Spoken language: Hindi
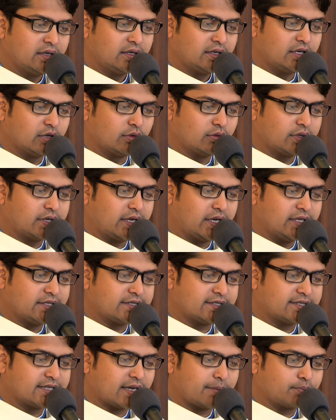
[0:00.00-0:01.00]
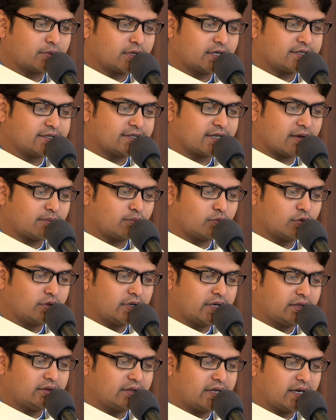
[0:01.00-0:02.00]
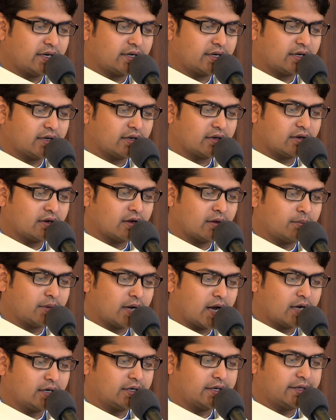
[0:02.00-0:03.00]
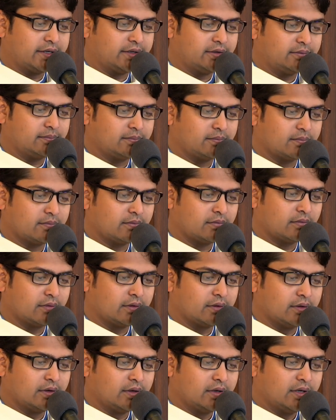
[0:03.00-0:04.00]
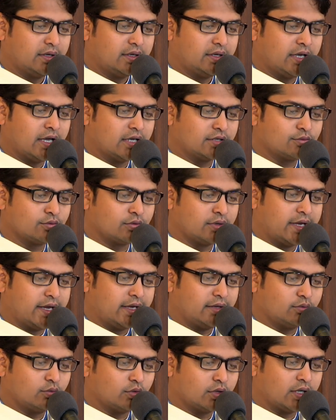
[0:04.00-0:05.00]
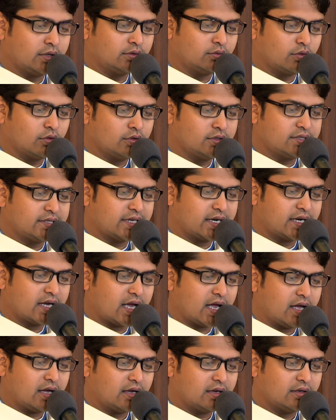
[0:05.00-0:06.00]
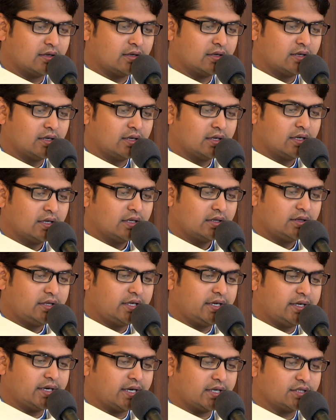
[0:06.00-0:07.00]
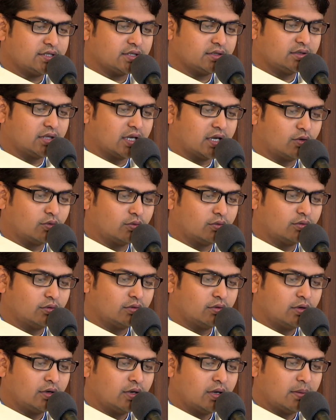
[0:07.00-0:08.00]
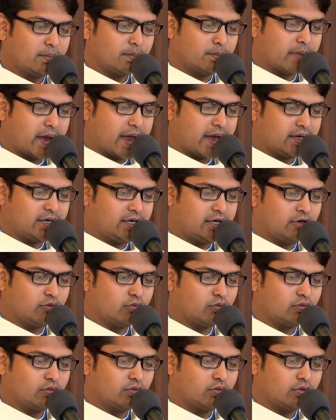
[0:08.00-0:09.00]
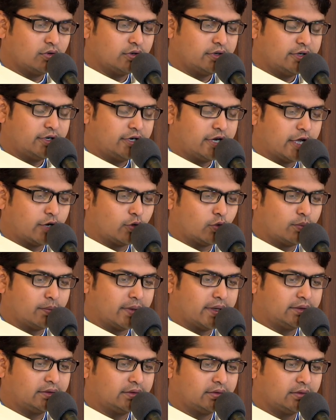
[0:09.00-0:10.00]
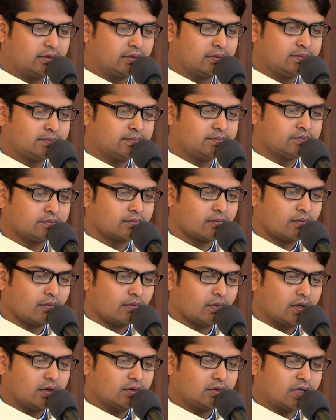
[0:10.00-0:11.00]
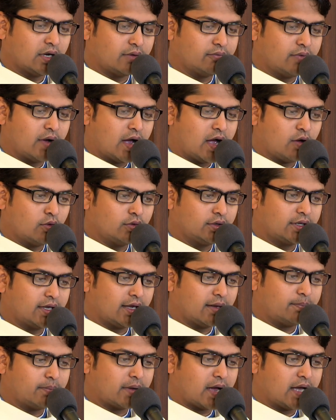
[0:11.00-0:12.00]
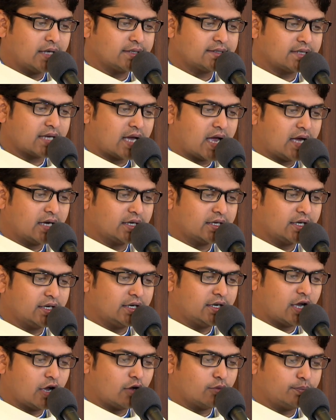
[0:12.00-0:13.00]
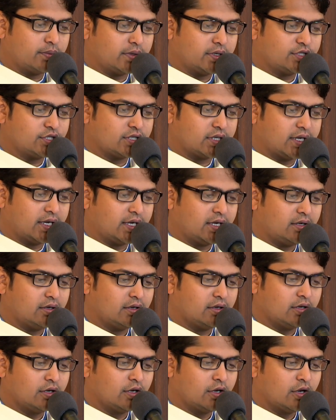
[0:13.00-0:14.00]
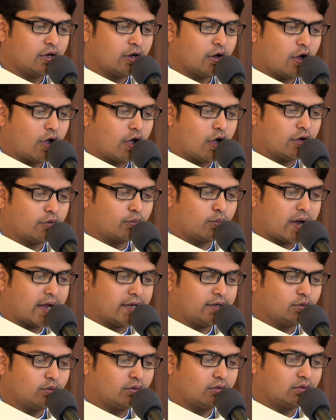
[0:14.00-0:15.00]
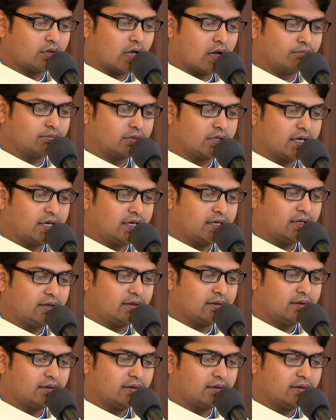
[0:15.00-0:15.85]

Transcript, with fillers: क्योंकि सब के सब उन्हें देखकर घबरा गए यीशु ने तुरंत उनसे कहा धीरज धरो मैं ही हूं डरो मत तब वह उनके पास आकर नाव पर चढ़े और वायु थम गई